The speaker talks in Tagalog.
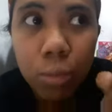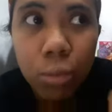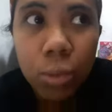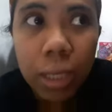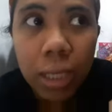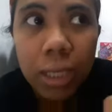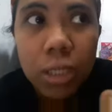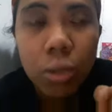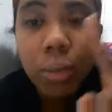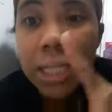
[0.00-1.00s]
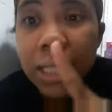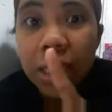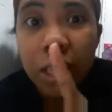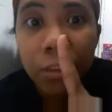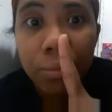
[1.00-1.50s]
bukas so may
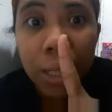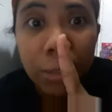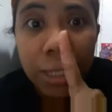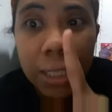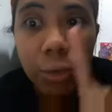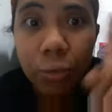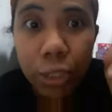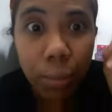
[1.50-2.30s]
isang day off pa ako na iwan for